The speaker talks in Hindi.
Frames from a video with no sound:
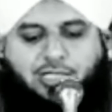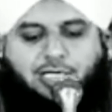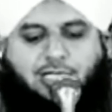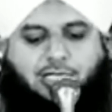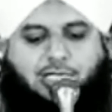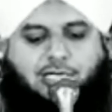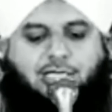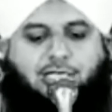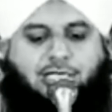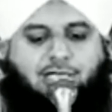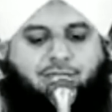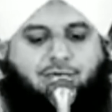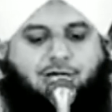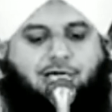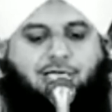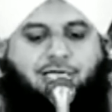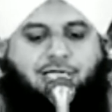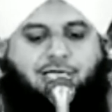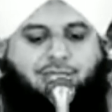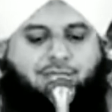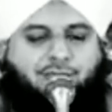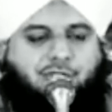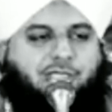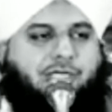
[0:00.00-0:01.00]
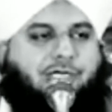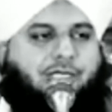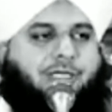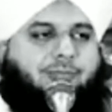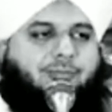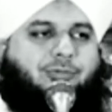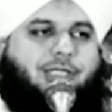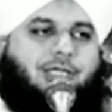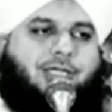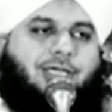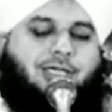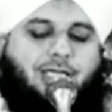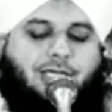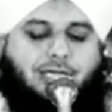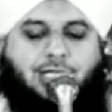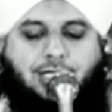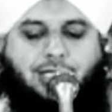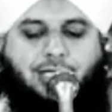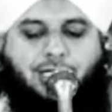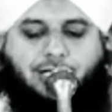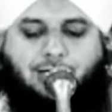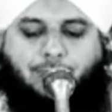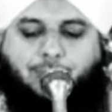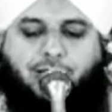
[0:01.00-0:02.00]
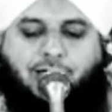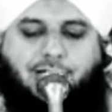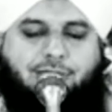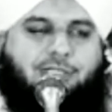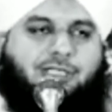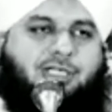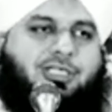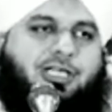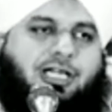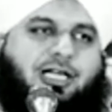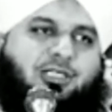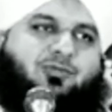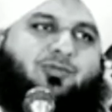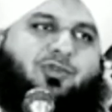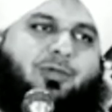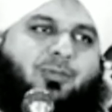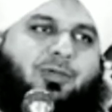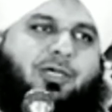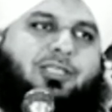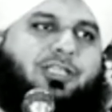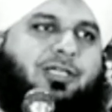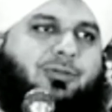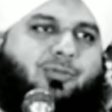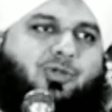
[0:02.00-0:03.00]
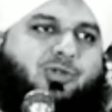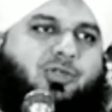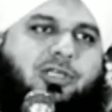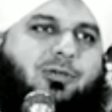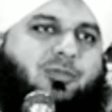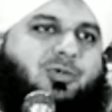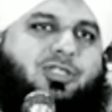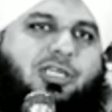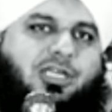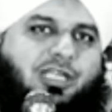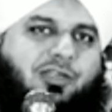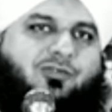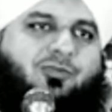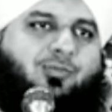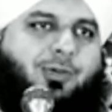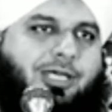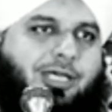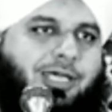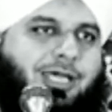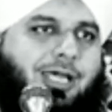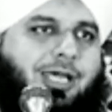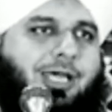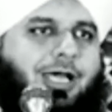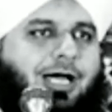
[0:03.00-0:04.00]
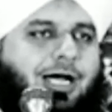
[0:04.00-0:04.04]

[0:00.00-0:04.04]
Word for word: अलैहि वसल्लम ने एक बात इरशाद फरमाई है मुस्लिम शरीफ में है